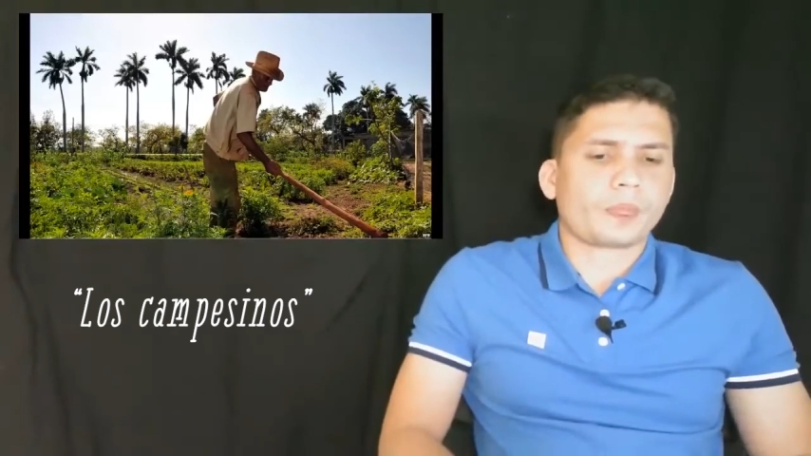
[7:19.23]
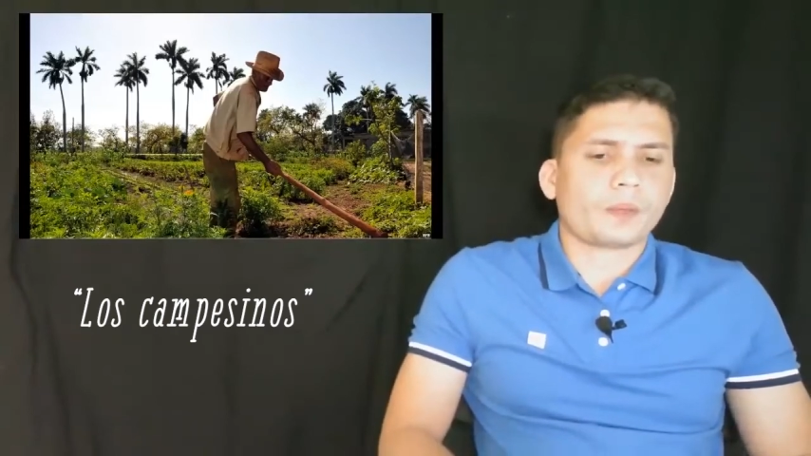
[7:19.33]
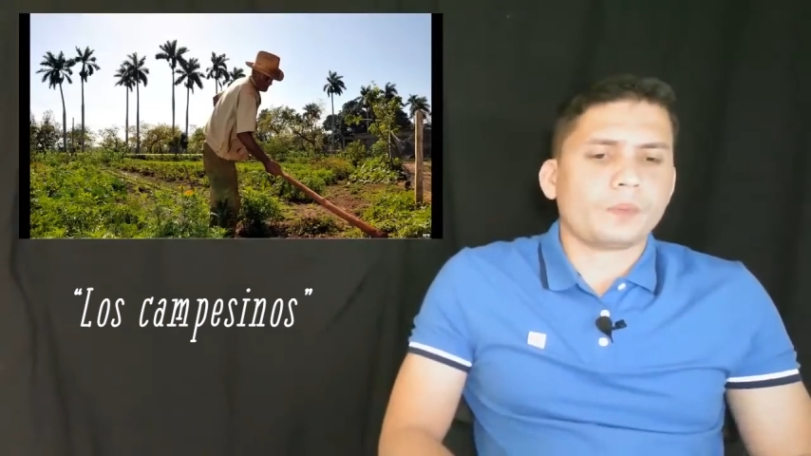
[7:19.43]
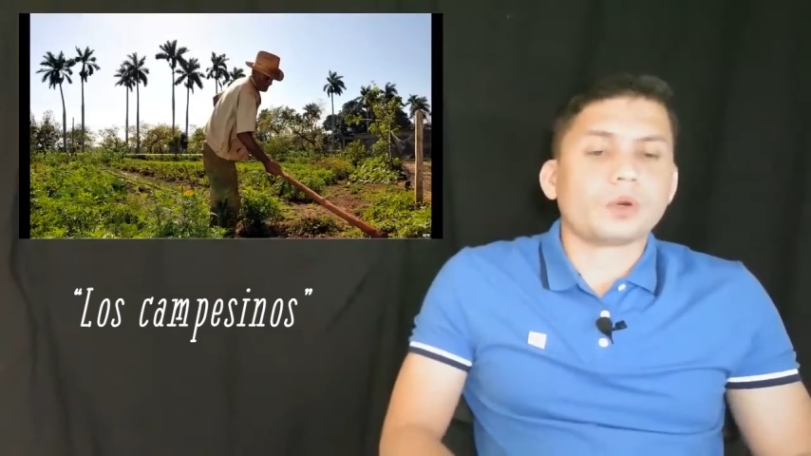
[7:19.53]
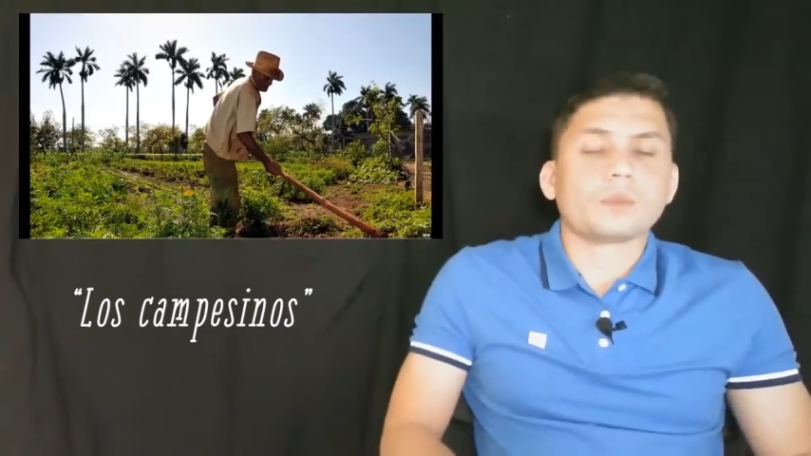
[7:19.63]

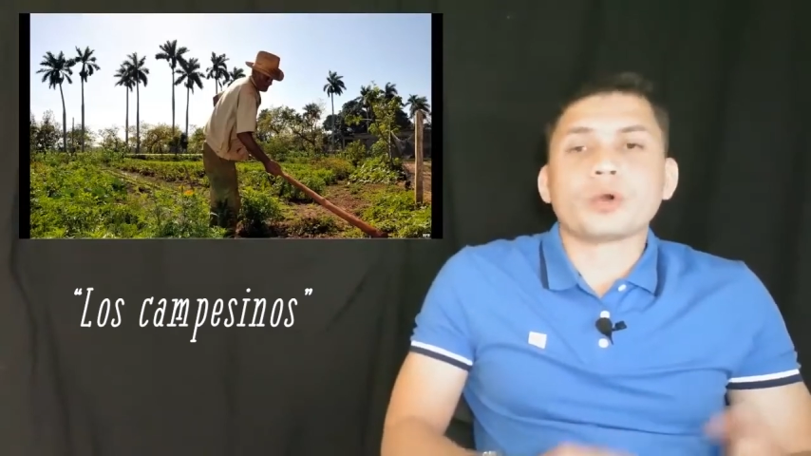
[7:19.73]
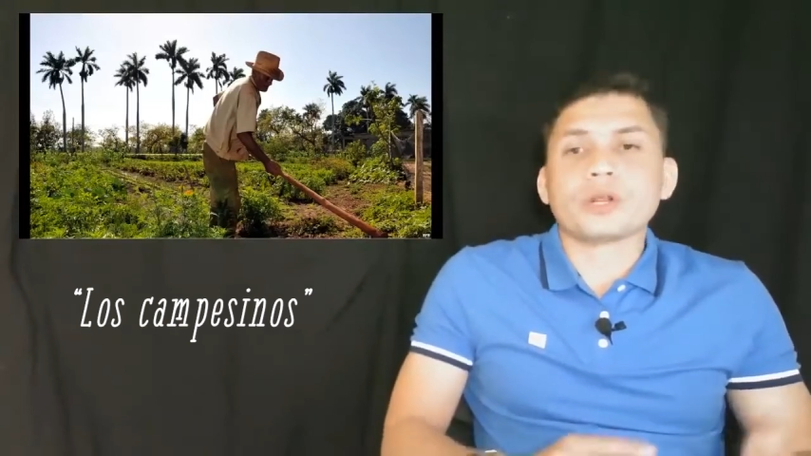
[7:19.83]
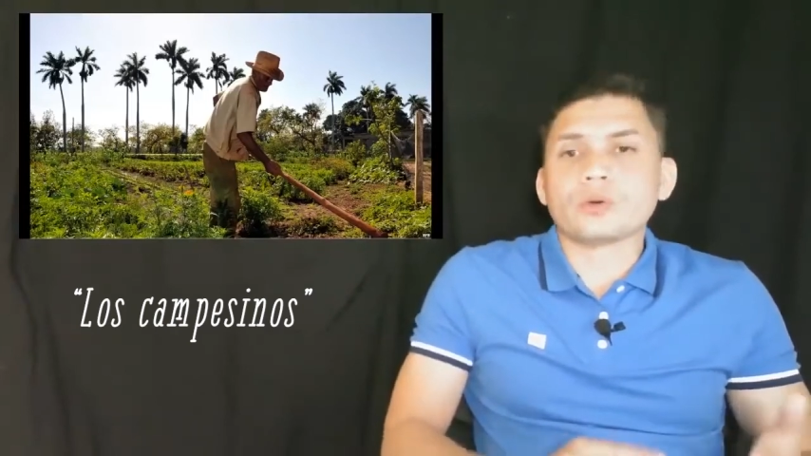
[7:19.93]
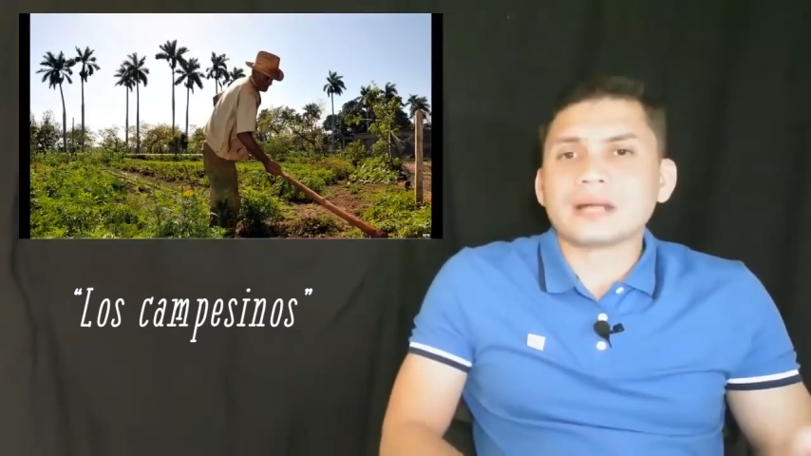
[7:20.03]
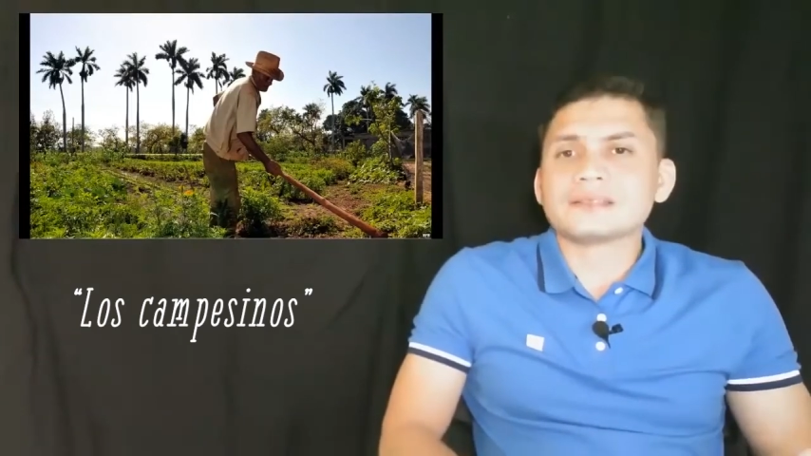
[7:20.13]
bueno, por
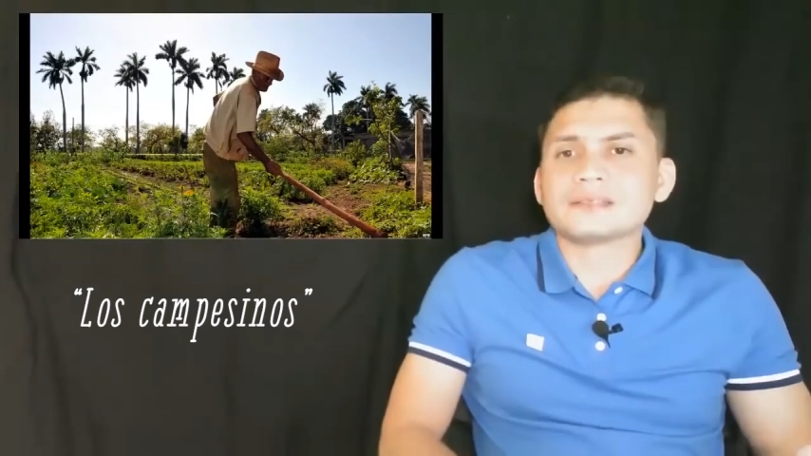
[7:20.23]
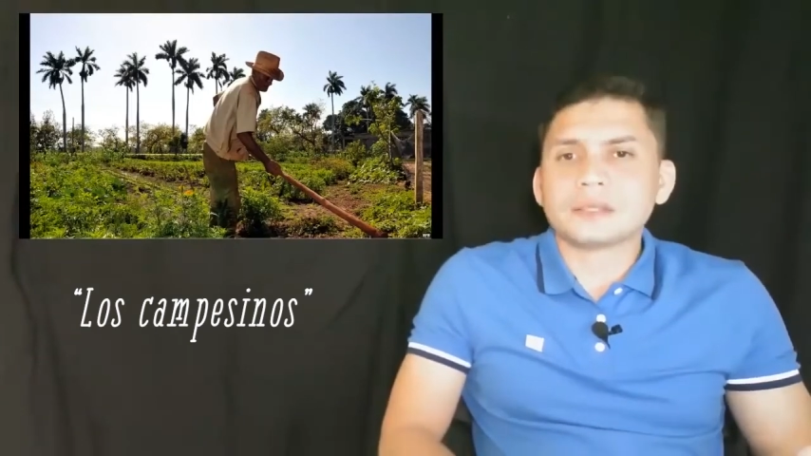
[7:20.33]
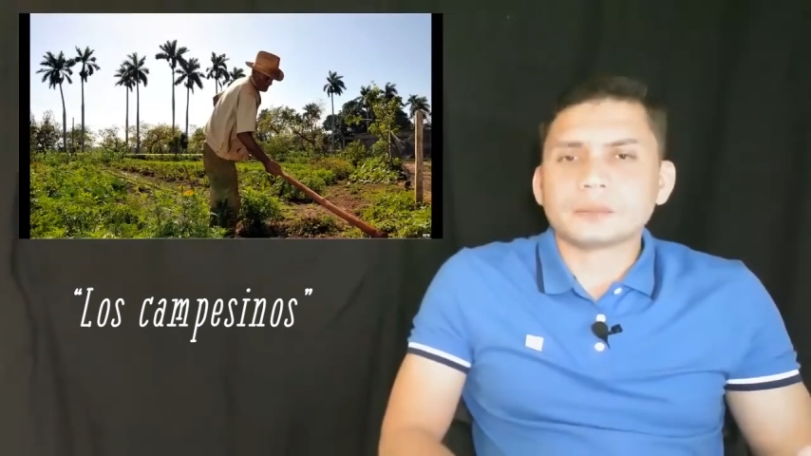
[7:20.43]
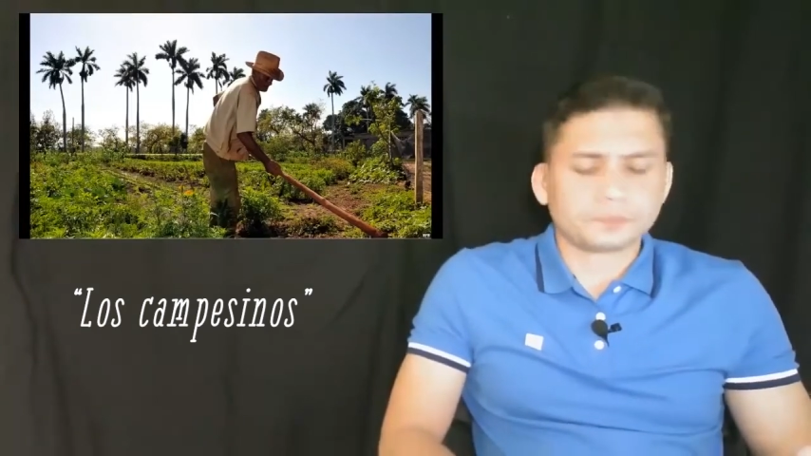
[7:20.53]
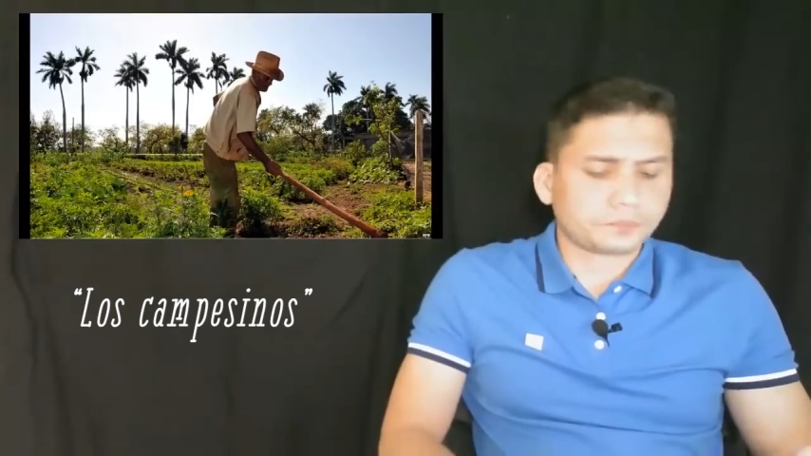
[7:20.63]
ignorancia,